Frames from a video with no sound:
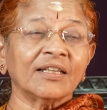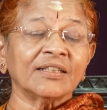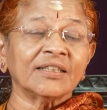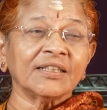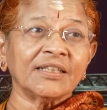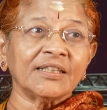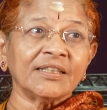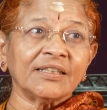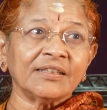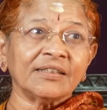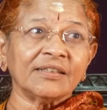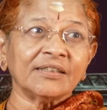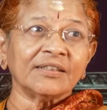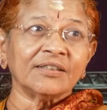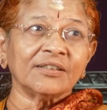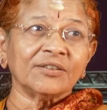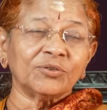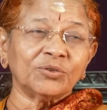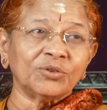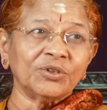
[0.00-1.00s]
அதை
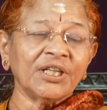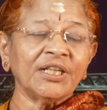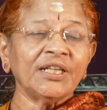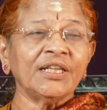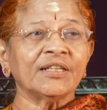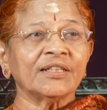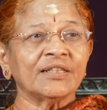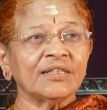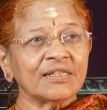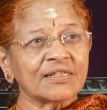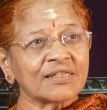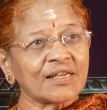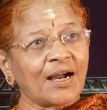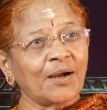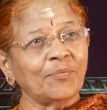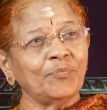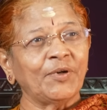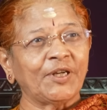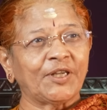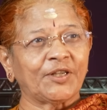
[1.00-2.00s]
உடனிருந்து
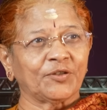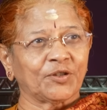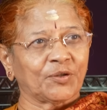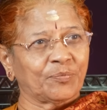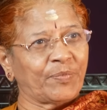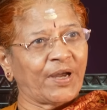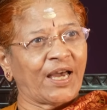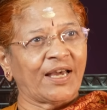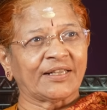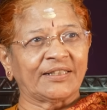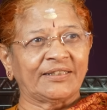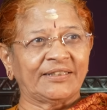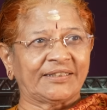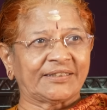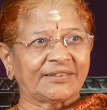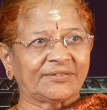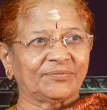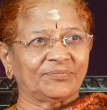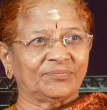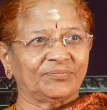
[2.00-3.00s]
சாப்பிட்ட ஒரு பேரண்ட்